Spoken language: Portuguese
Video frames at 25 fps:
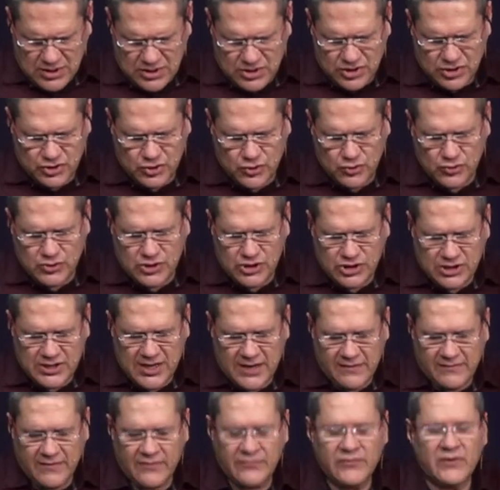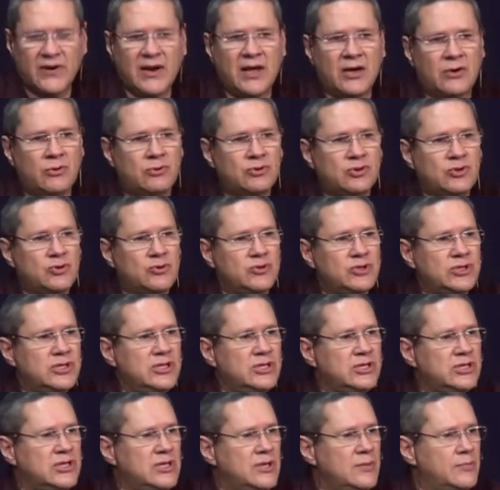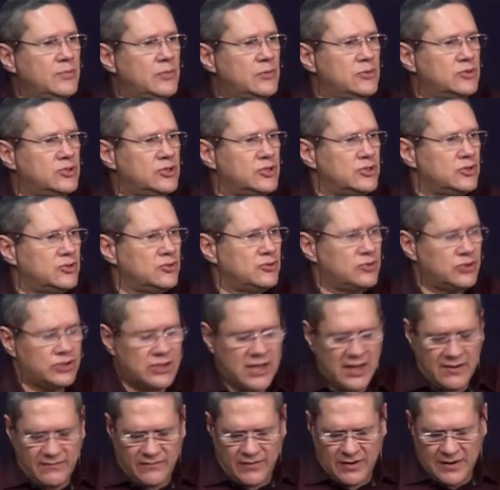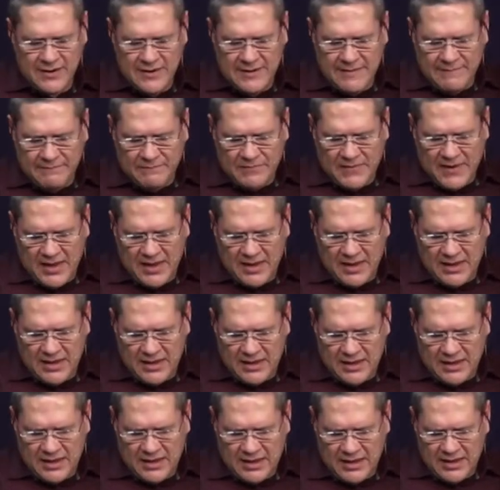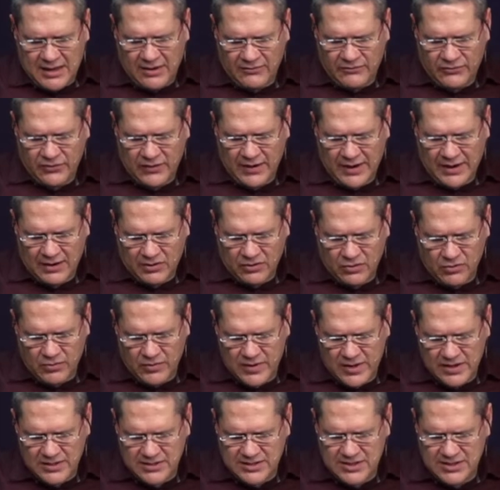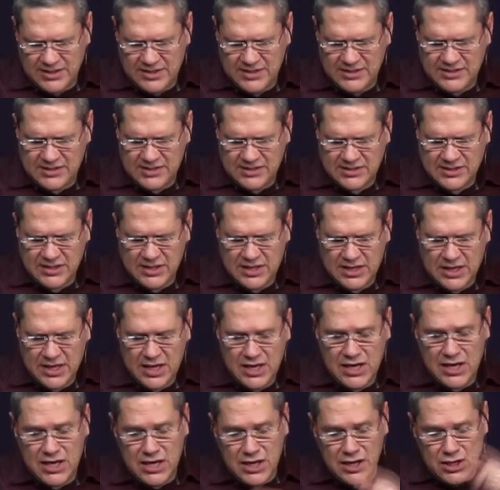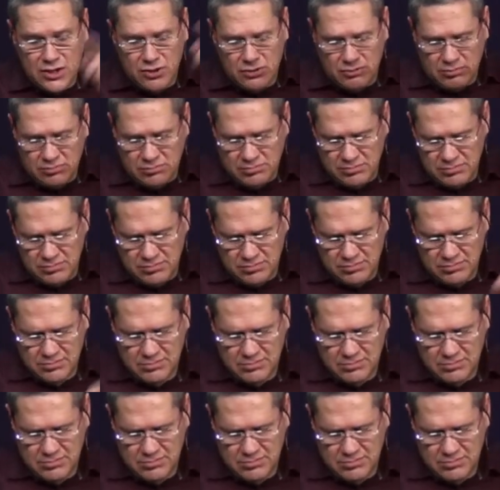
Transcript: Jesus estava a falar com os seus discípulos, Jesus estava a, ah, a, ah, a falar com eles e diz assim: E indo,